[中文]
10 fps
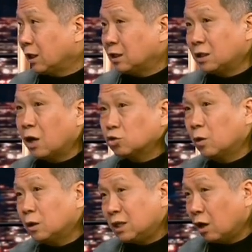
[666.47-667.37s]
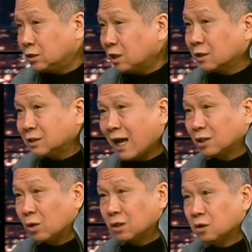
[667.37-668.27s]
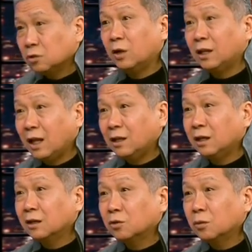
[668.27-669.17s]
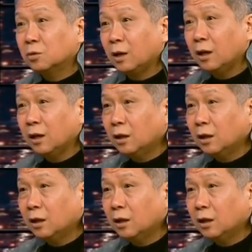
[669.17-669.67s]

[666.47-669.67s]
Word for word: 但是你要说你要降价选择就很难听，对不对？